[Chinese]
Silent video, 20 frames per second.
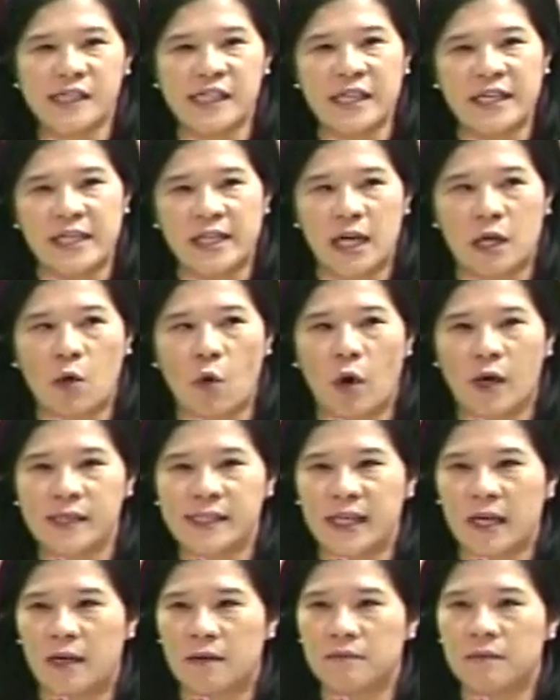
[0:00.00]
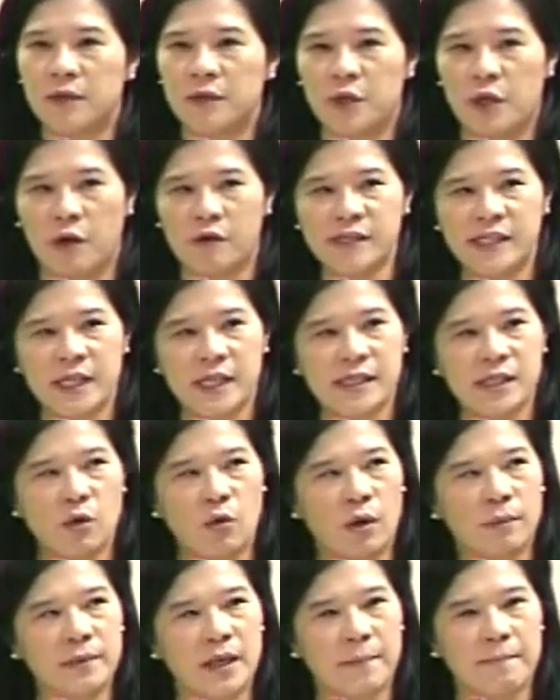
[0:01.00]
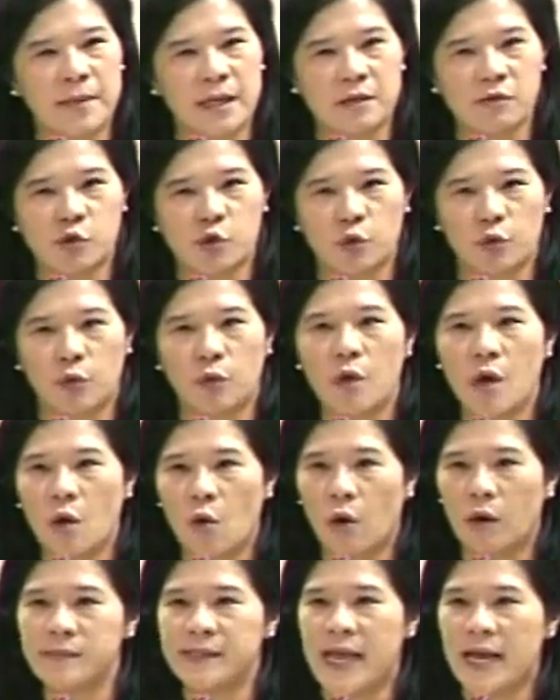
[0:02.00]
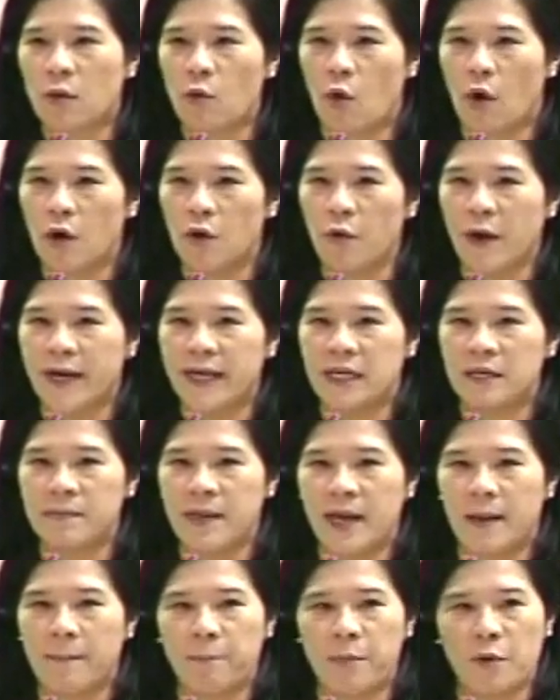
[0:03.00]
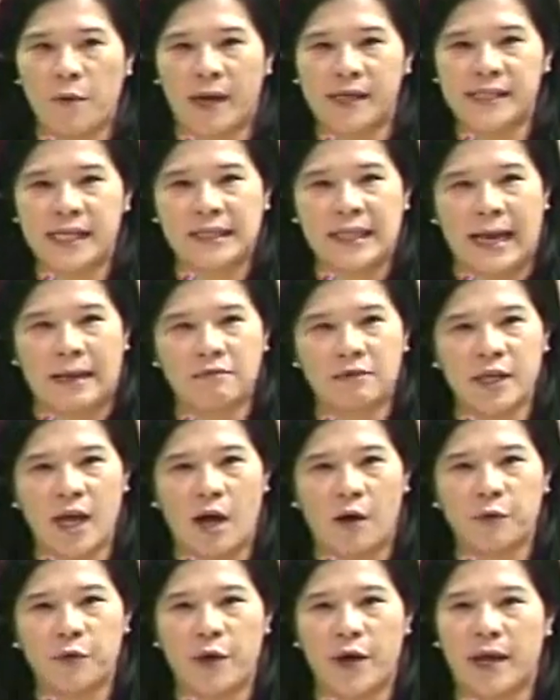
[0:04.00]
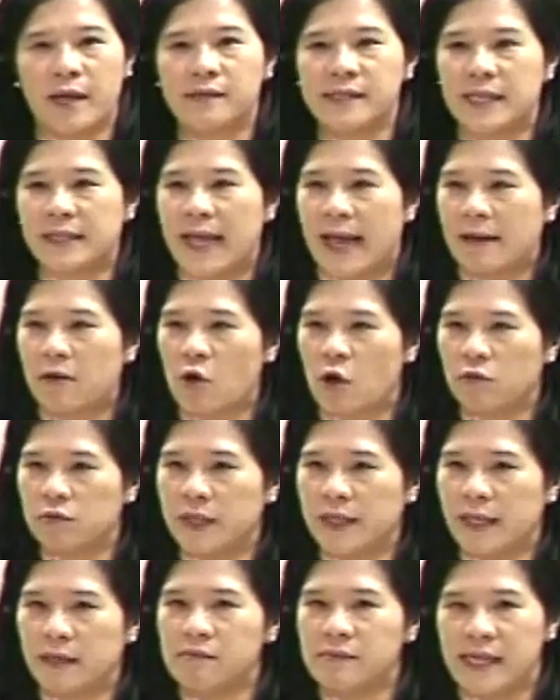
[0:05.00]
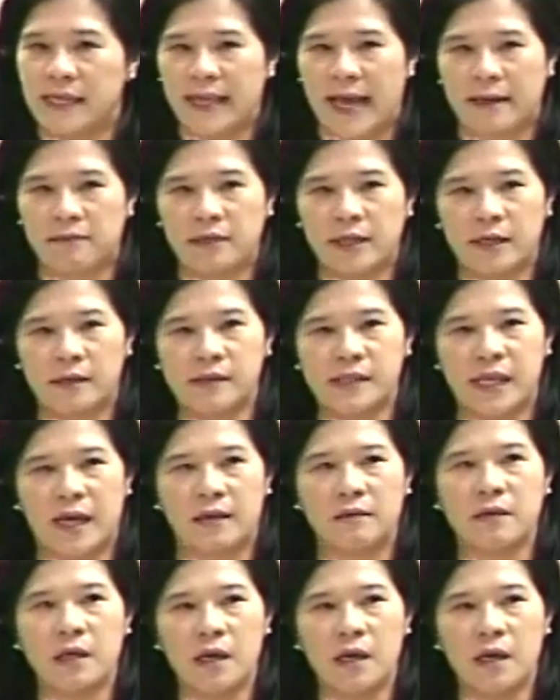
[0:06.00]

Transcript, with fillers: 可是你的过程，尤其是我们的民主，我们在国会里面，不管在谈调阅、在谈公听、在谈听证。